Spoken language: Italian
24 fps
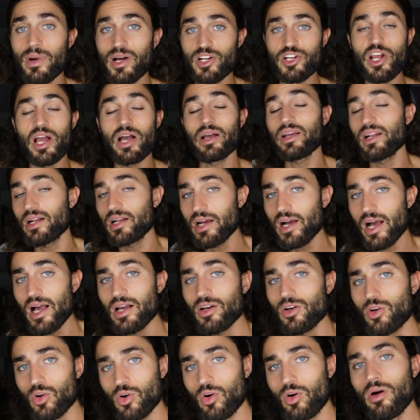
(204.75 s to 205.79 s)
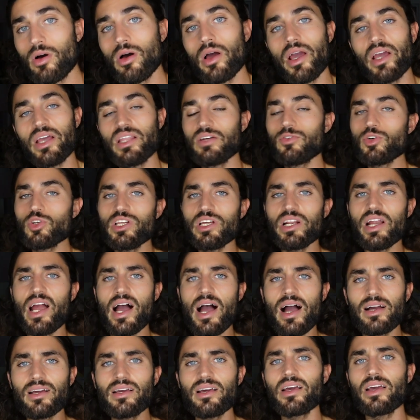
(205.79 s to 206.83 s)
Ma c'è anche il cancro e devo dire
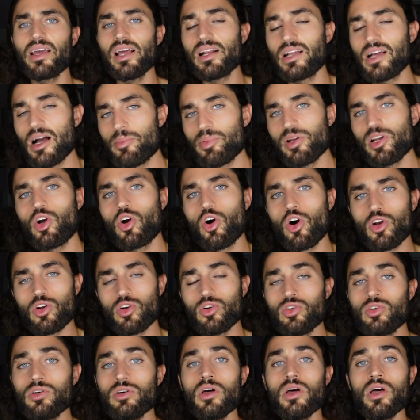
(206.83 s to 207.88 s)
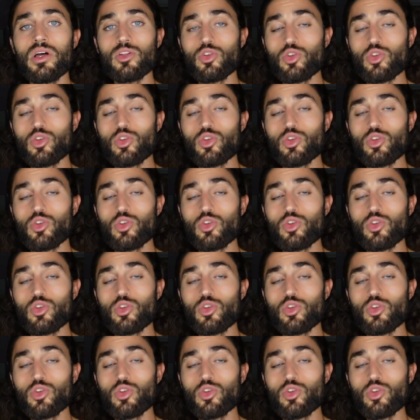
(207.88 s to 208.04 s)
anche che il capricorno